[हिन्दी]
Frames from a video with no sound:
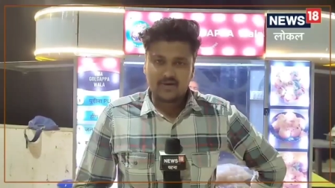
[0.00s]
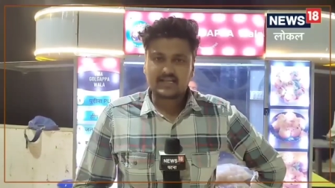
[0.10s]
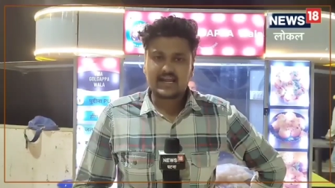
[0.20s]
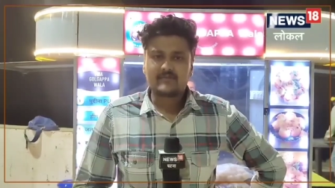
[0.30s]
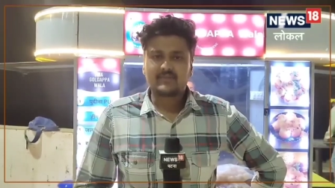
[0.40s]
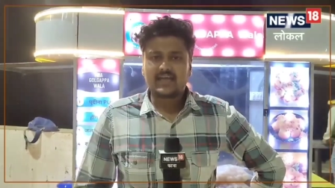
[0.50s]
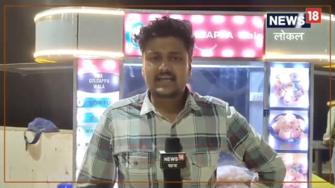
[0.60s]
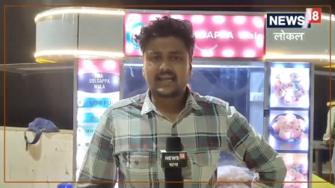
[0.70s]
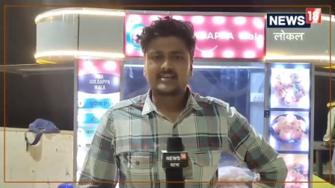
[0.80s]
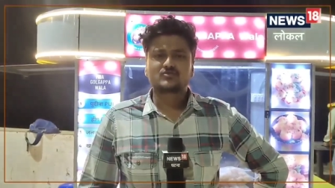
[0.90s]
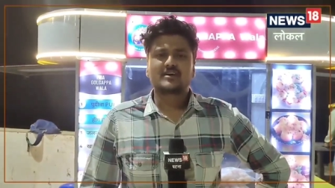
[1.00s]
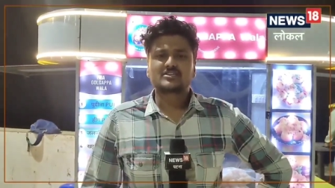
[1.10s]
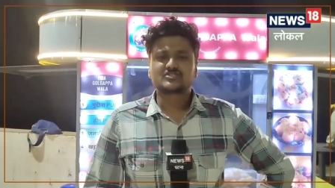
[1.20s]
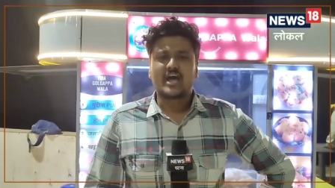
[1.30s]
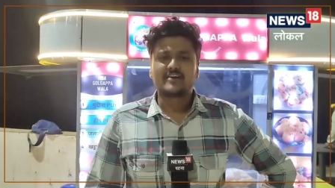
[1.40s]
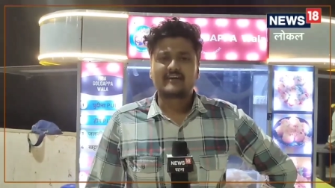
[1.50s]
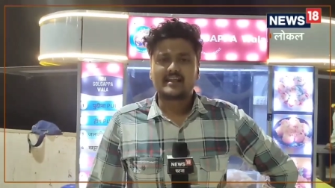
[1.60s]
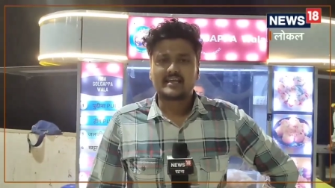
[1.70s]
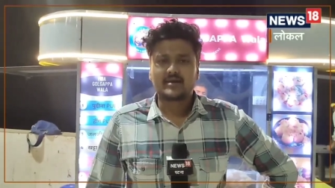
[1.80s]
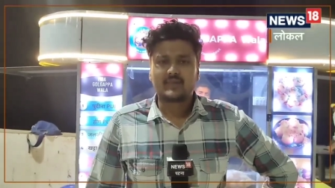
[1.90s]
पटना में ग्रेजुएट चाय
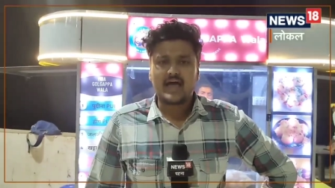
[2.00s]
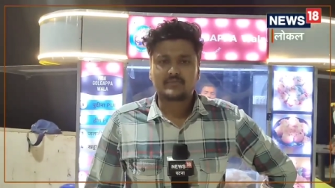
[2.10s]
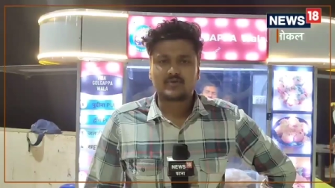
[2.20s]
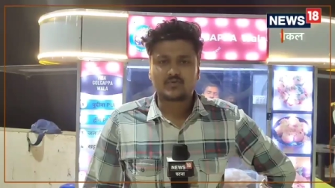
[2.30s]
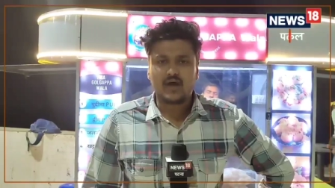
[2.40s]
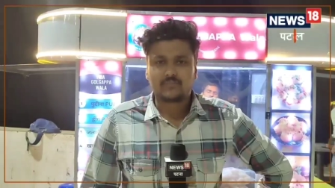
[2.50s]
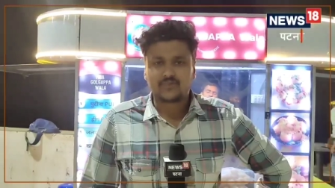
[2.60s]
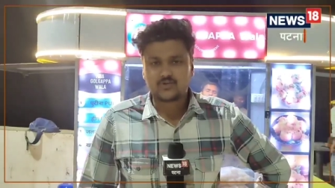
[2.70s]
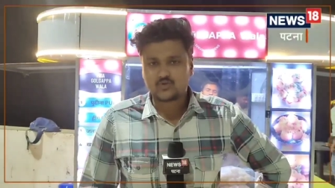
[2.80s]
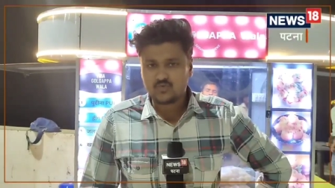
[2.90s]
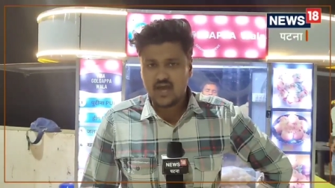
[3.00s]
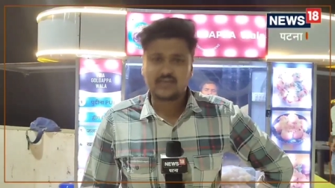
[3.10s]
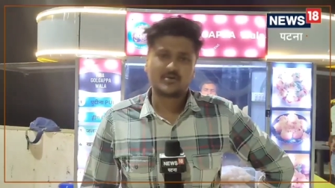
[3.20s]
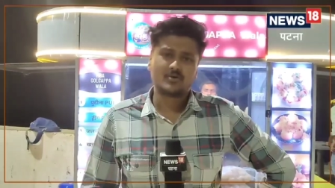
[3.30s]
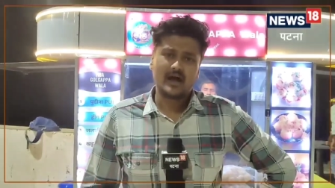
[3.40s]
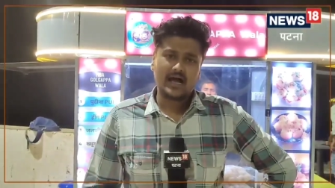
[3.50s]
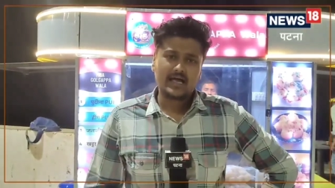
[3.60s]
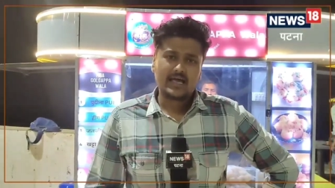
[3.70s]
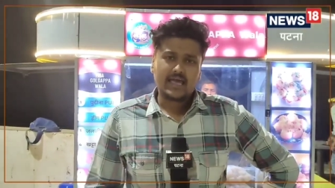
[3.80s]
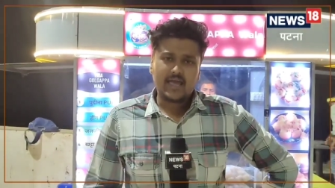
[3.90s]
वाली के बारे में तो आपने सुना ही होगा
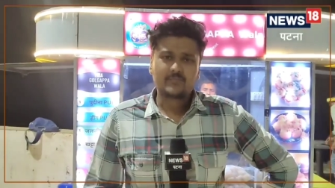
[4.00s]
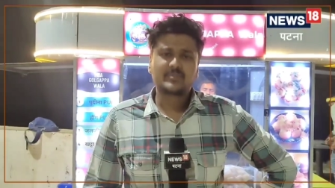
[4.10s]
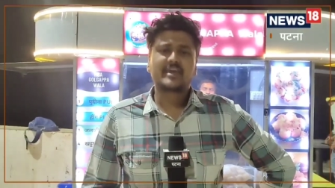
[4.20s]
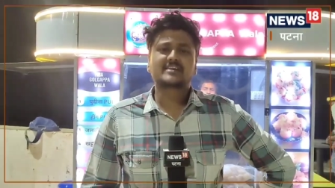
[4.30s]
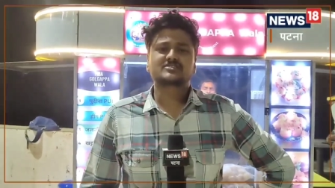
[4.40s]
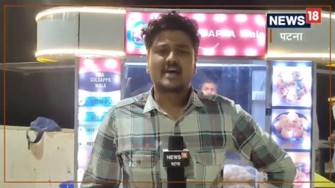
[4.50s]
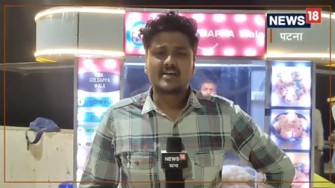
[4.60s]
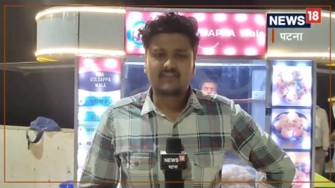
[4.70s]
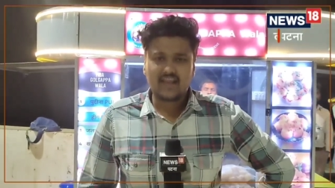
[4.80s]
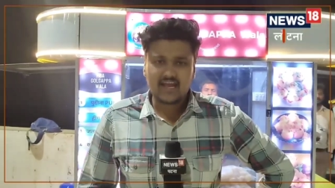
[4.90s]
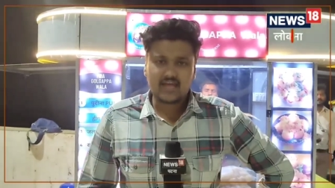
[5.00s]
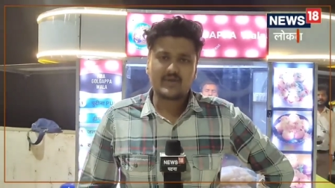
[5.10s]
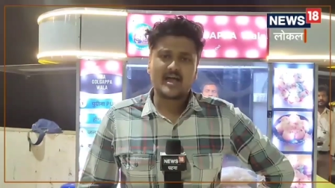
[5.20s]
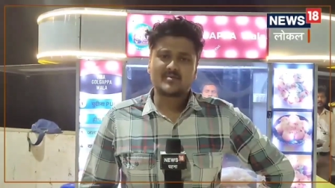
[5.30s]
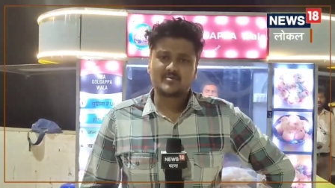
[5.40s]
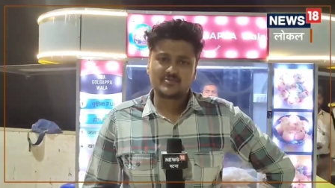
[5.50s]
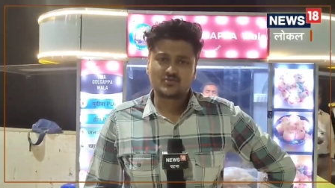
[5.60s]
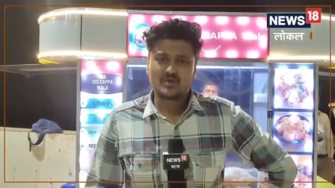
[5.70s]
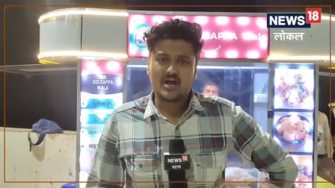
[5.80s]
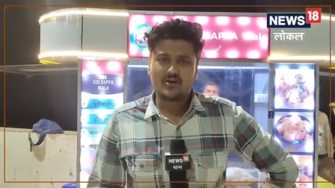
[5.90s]
एम चाय वाला के बारे में भी
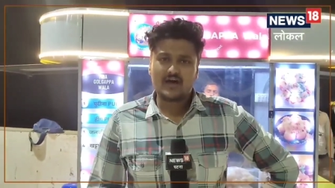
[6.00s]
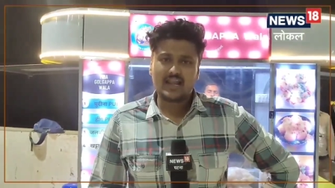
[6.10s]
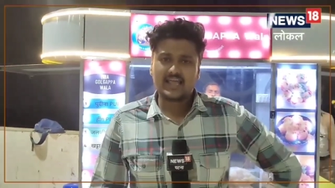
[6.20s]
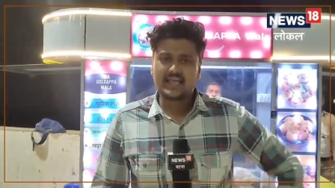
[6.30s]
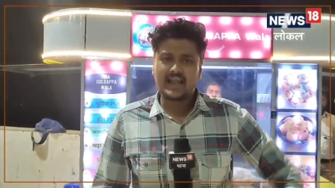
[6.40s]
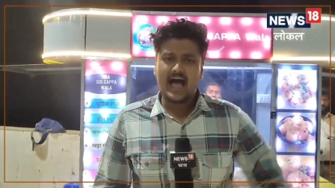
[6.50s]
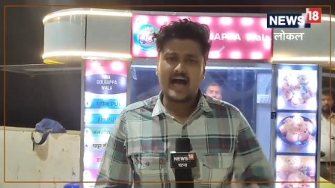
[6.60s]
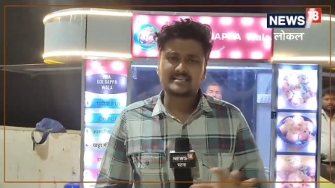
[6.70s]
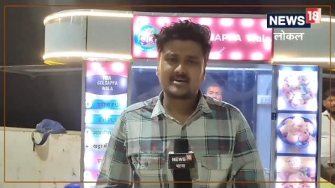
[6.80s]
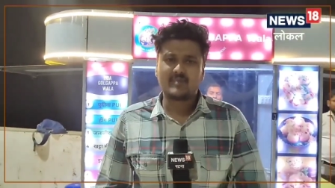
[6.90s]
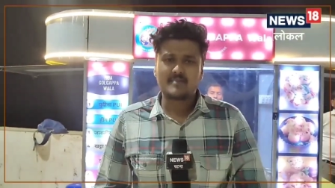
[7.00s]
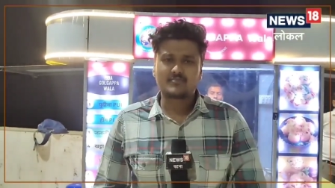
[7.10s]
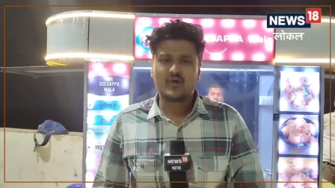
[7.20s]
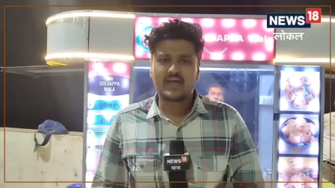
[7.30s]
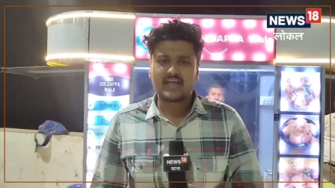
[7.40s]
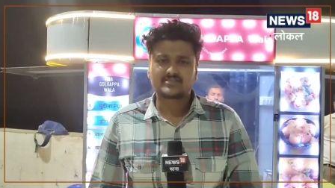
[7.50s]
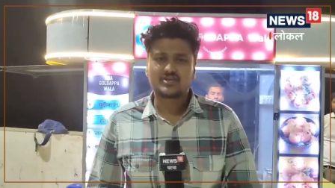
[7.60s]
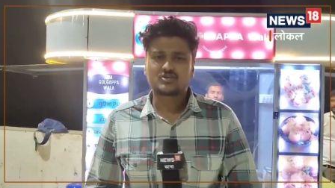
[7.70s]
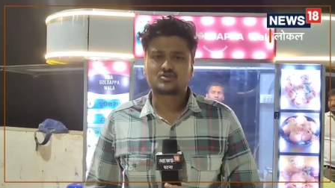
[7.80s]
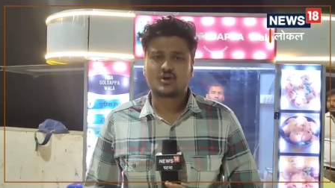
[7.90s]
सुना होगा लेकिन आज हम आपको एक
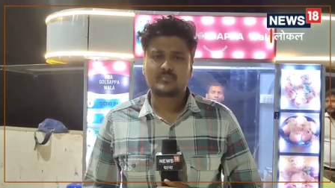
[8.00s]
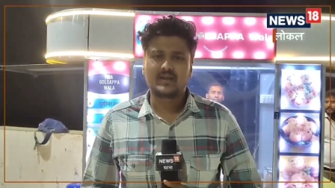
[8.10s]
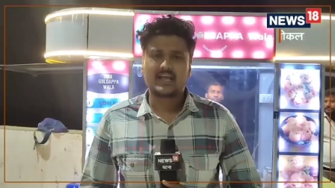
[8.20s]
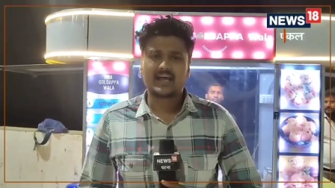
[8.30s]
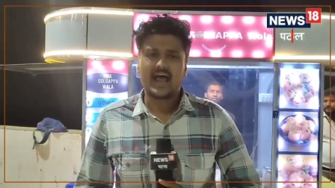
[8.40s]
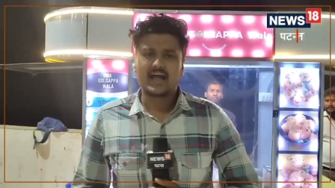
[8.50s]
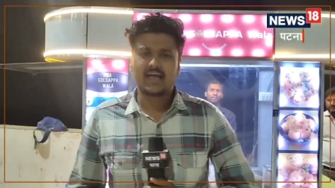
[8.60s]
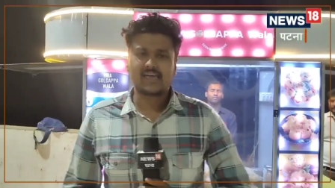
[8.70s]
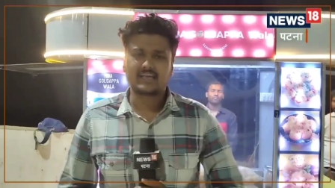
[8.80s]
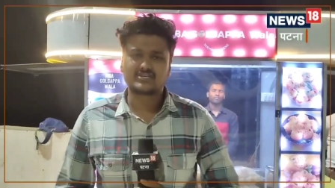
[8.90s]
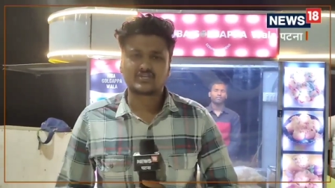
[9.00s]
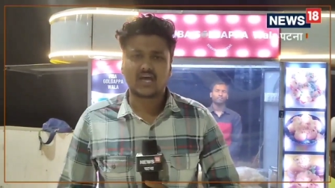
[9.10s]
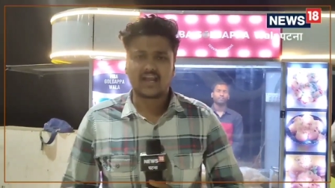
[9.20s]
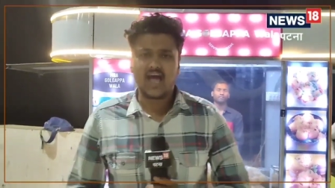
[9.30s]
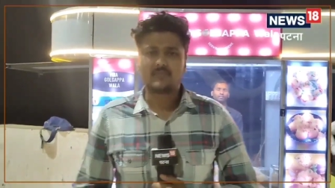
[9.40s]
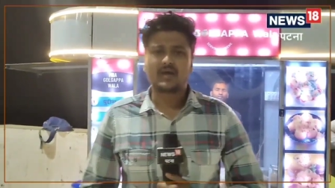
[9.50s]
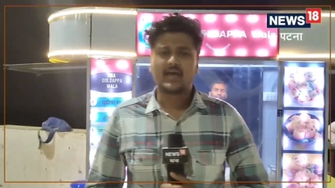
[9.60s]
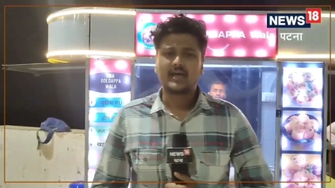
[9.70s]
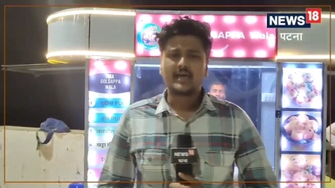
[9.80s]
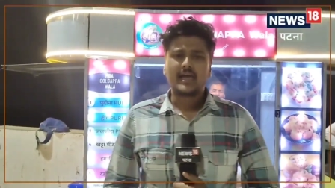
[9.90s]
ऐसे स्टॉल पर लेकर आ गए हैं जिसका नाम
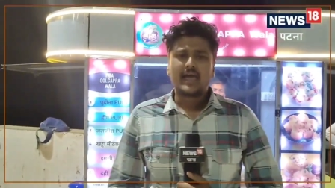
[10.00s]
है